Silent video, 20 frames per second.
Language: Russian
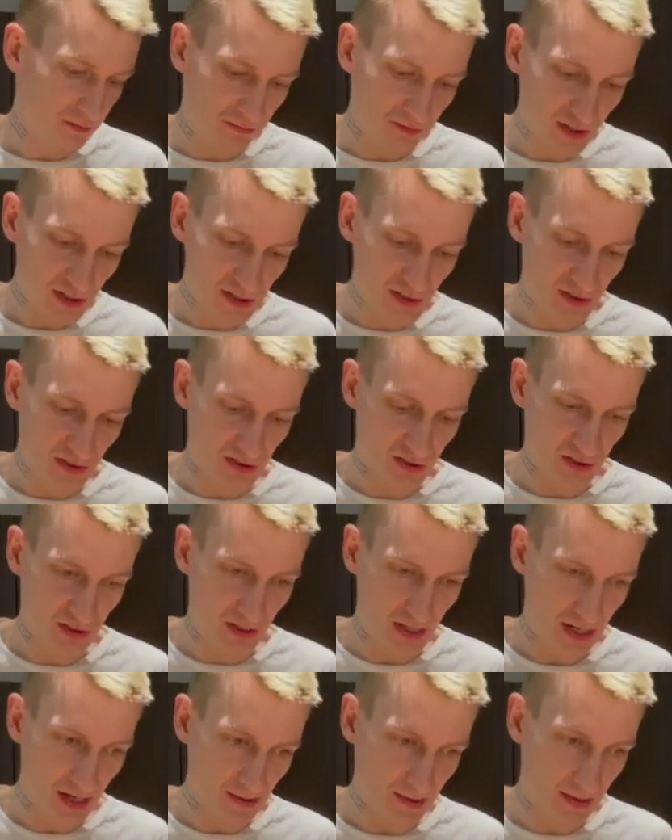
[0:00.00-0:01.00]
выразиться,
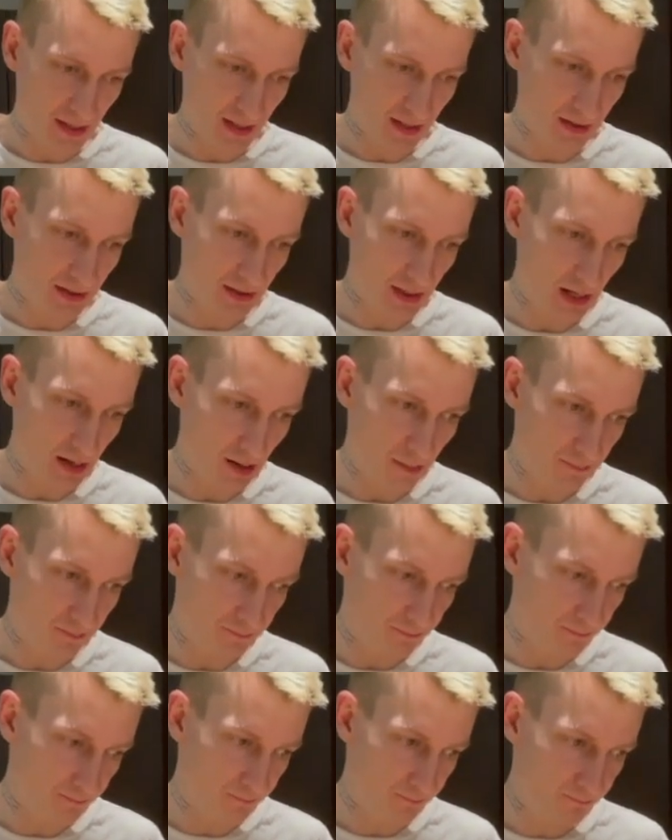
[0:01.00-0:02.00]
да, это
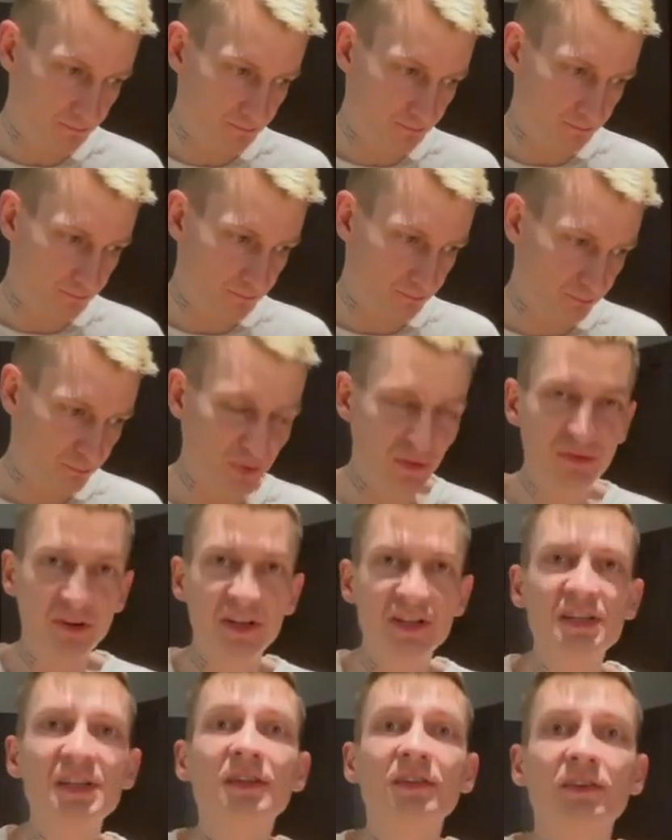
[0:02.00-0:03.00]

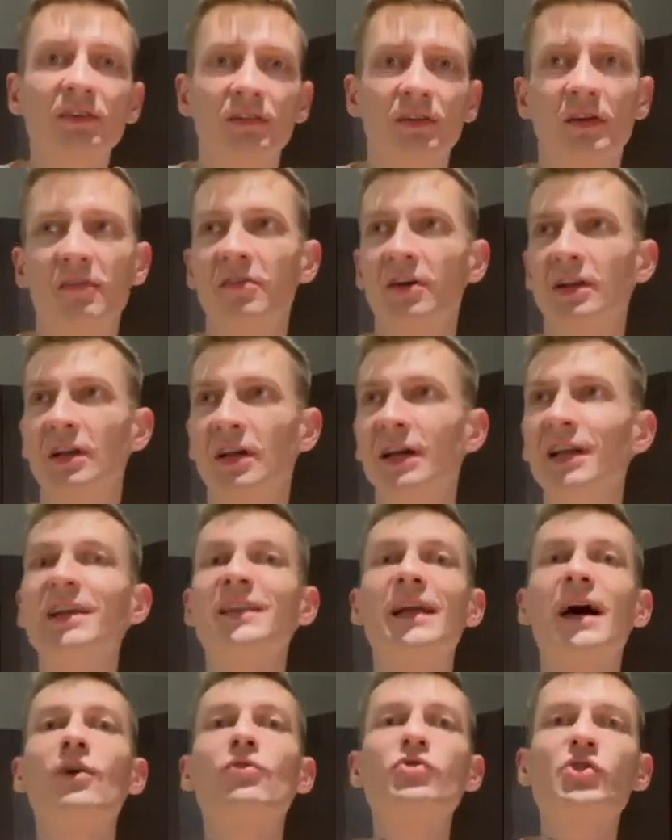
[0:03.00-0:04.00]
повредит, наверное, или
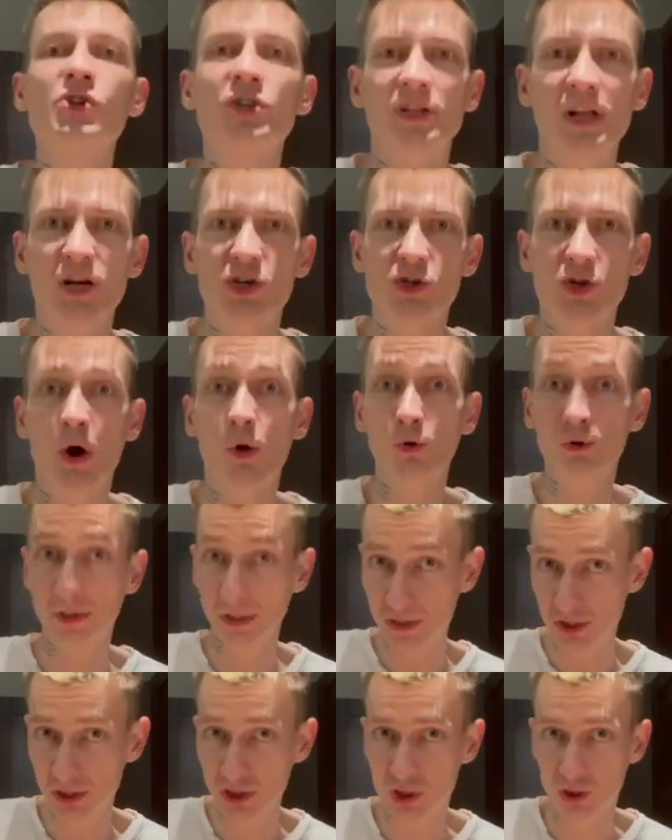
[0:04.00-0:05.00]
нарушит нашу
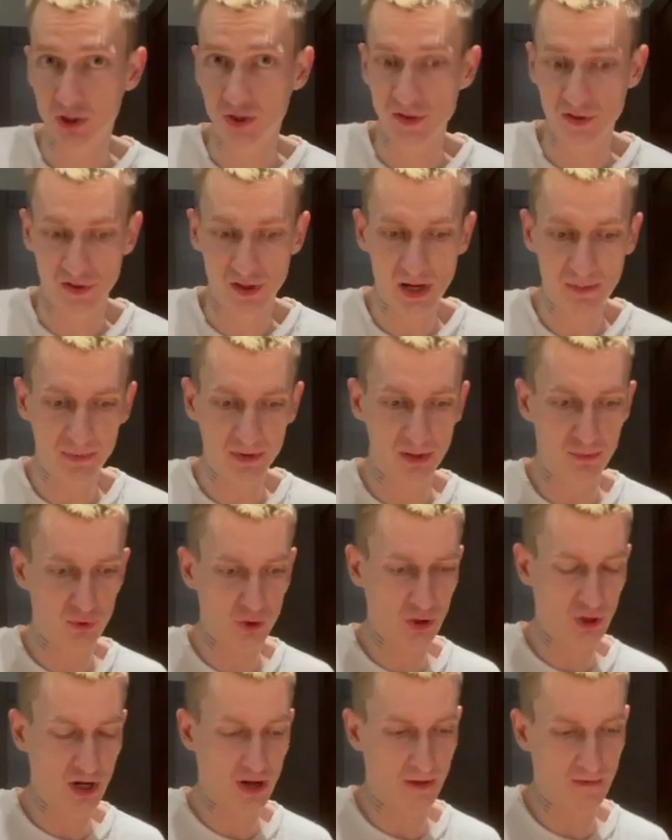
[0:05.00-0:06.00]
аутентичность, да, потому
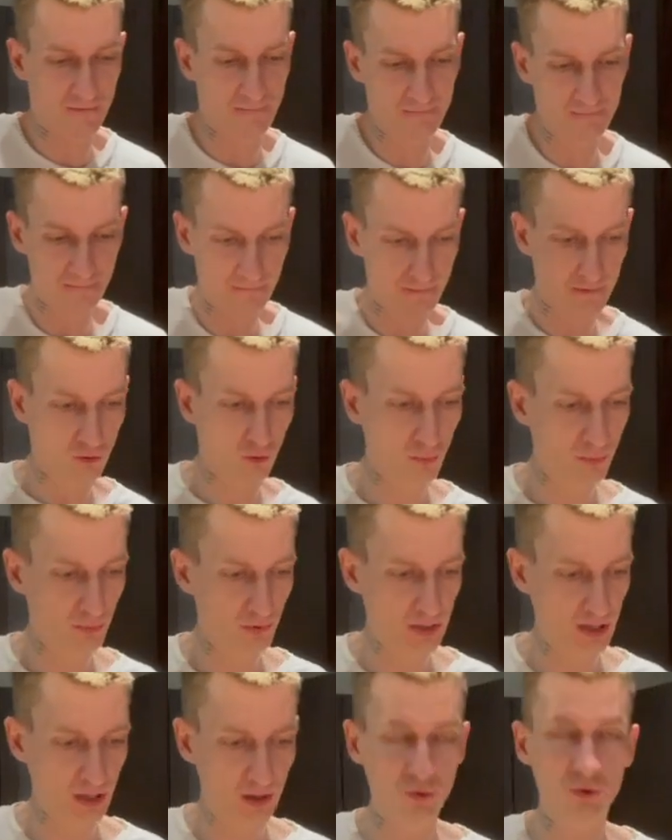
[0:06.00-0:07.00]
что, оп,
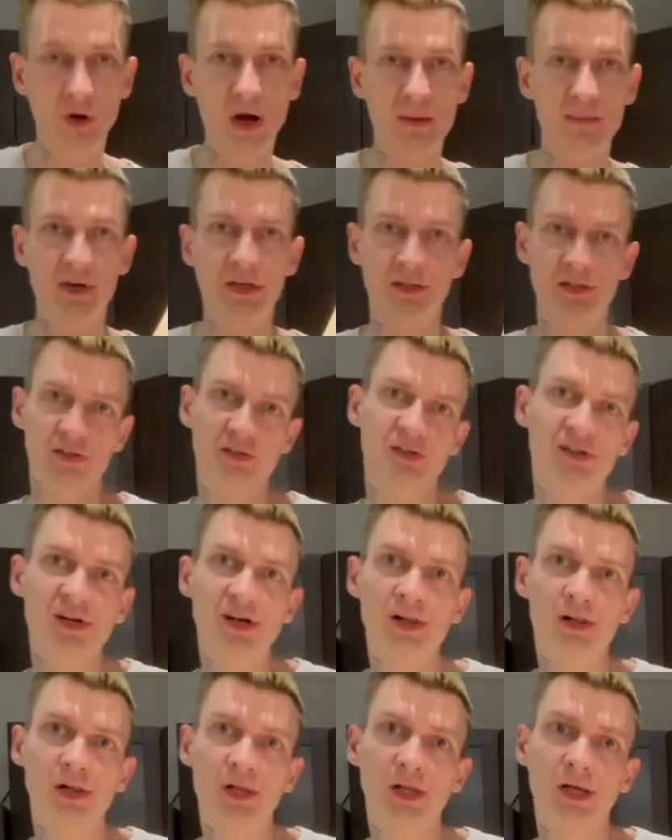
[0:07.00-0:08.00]
я руками это
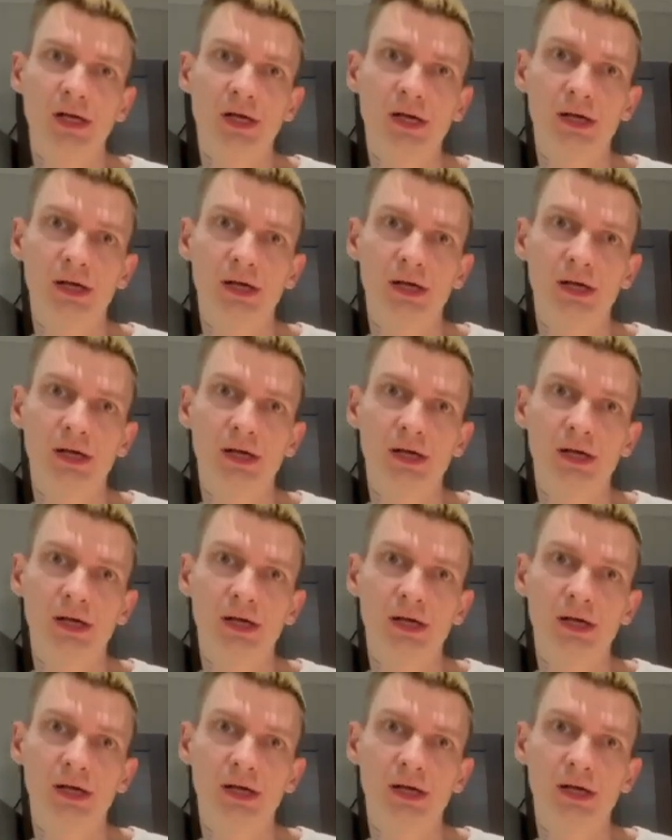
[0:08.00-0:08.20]
сделал,